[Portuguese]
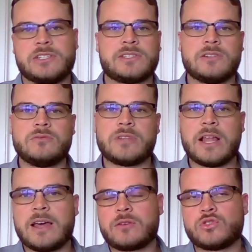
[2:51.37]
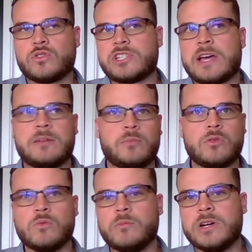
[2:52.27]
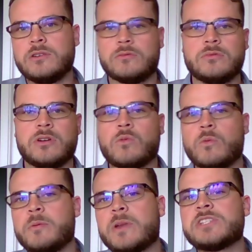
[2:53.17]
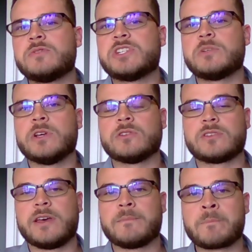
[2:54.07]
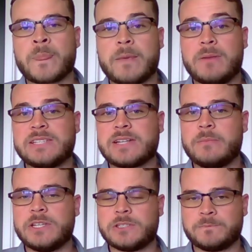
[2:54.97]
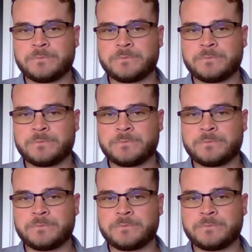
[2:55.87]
A ação está lá custodiada por algum banco, alguma empresa de investimentos, né? basicamente.